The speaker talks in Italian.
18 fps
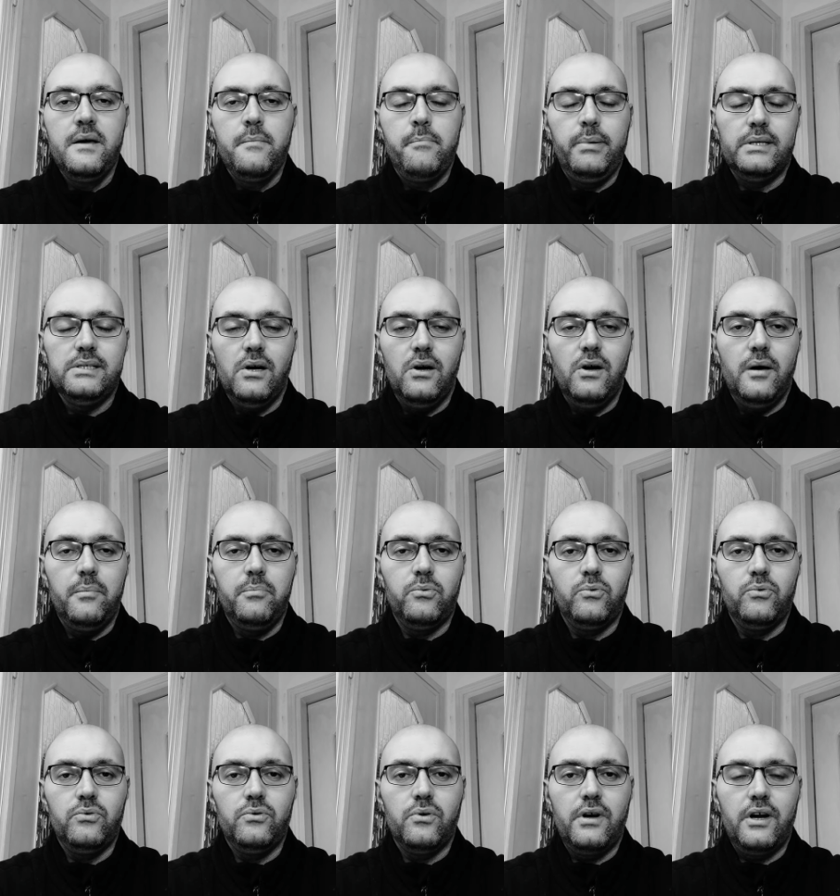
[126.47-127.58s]
però
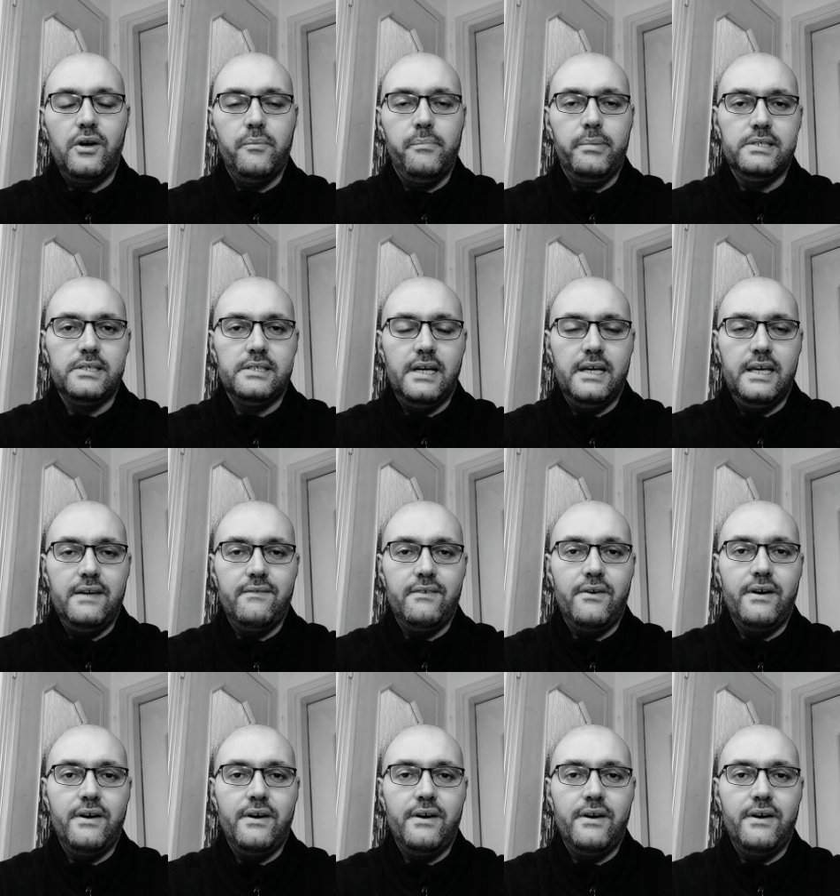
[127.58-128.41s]
appunto non hanno parità IVA.